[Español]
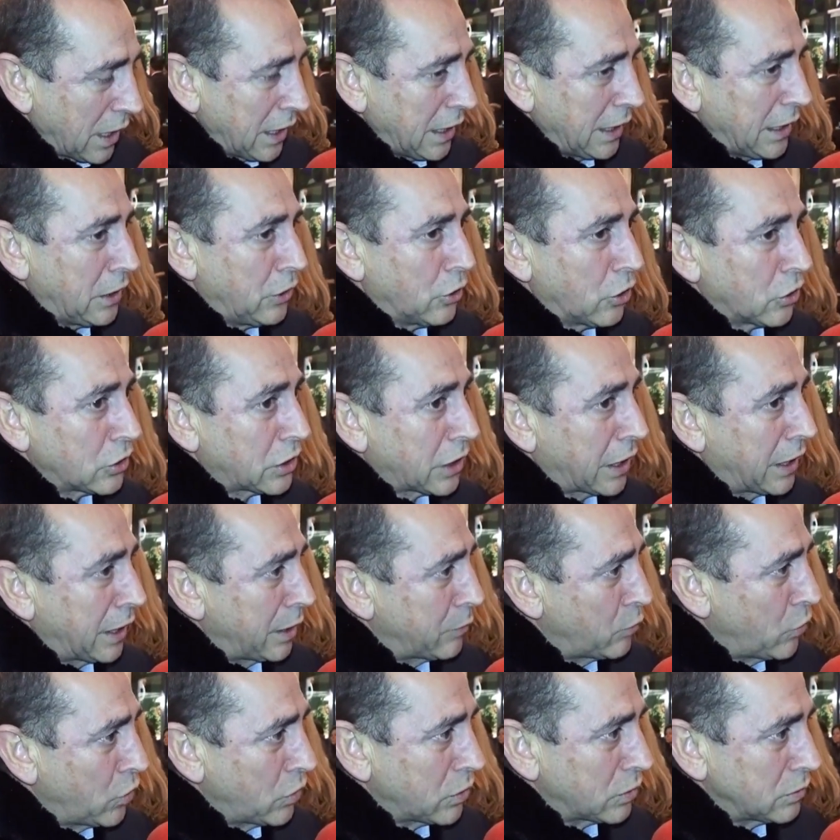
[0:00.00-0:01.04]
Y no
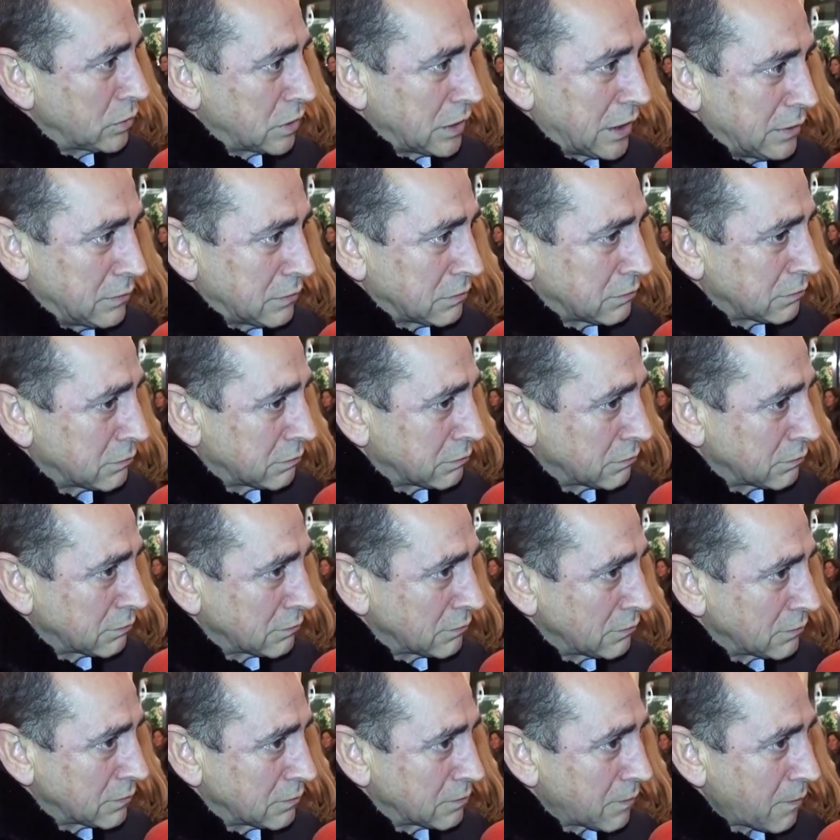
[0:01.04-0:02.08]
tenemos
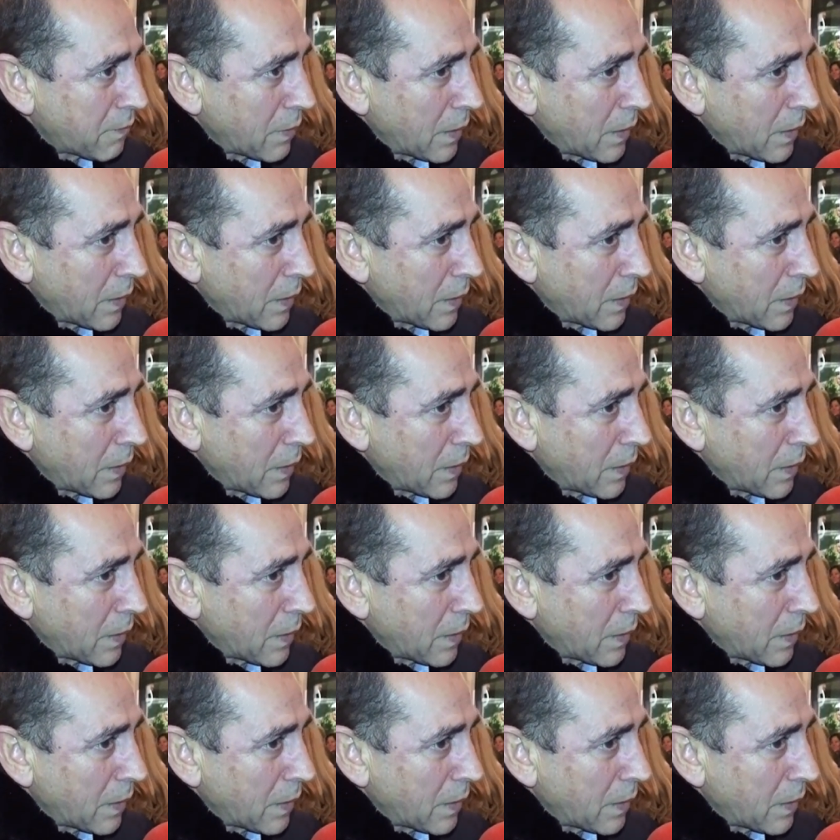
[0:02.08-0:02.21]
mm,